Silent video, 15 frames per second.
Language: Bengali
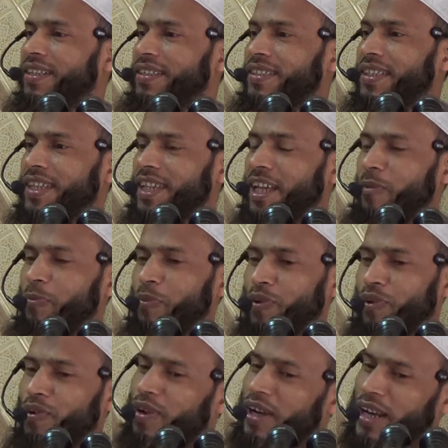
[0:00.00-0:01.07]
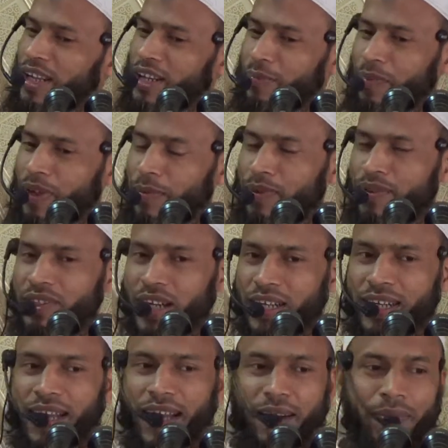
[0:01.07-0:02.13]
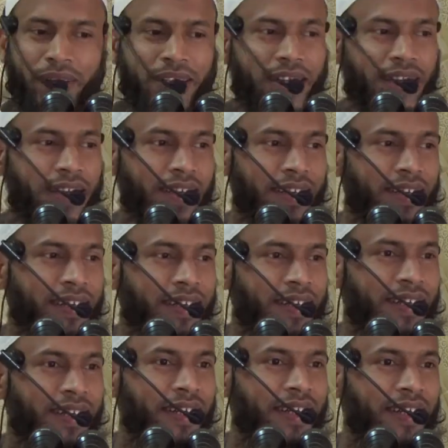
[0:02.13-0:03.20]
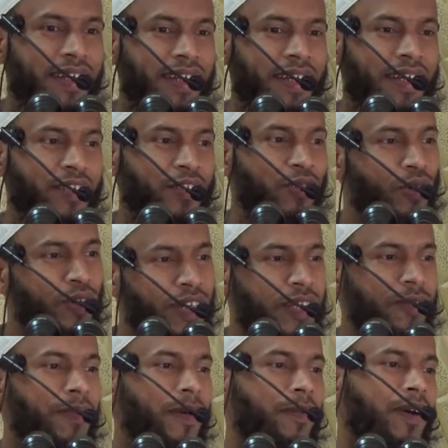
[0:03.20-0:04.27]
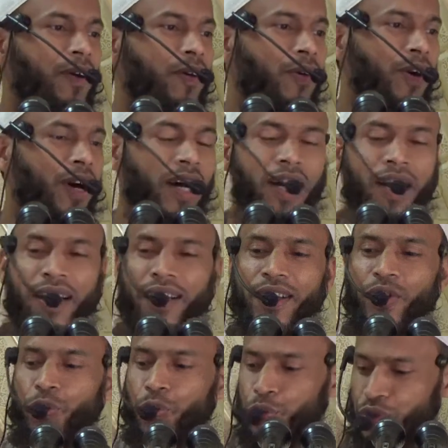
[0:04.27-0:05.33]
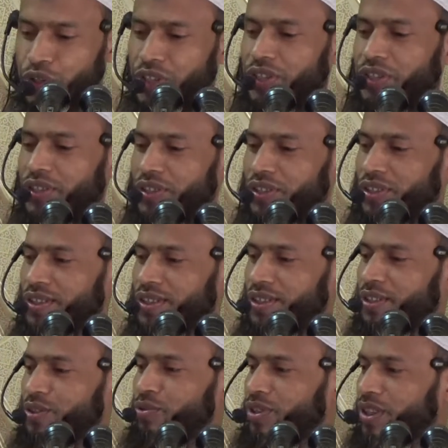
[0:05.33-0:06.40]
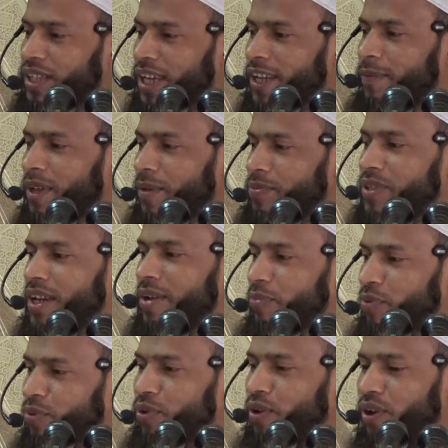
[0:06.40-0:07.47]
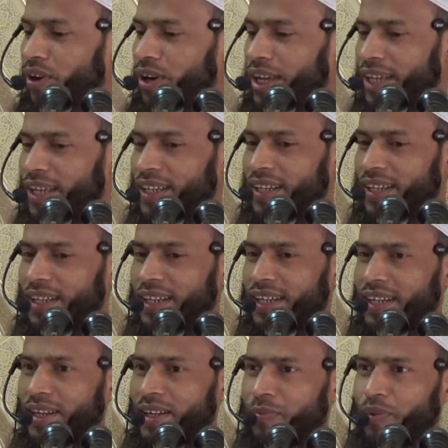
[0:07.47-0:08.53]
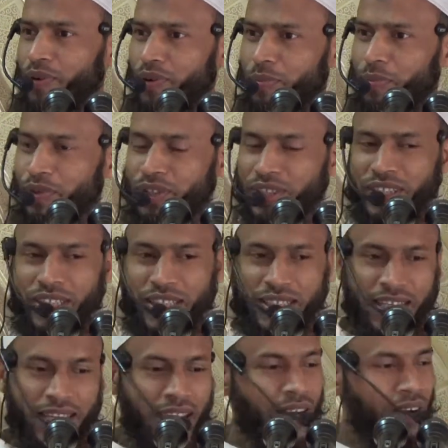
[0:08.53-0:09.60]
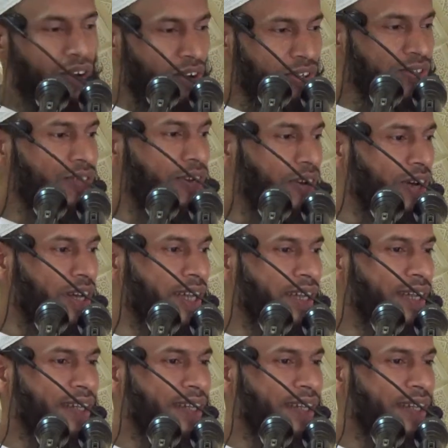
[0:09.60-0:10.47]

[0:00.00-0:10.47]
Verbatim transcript: তো এই পরকালের ব্যবসাটা আমাদের সঠিকভাবে হওয়া উচিত যদি এই ব্যবসায় ভুল হয় পরবর্তীতে যাইয়া লস হয়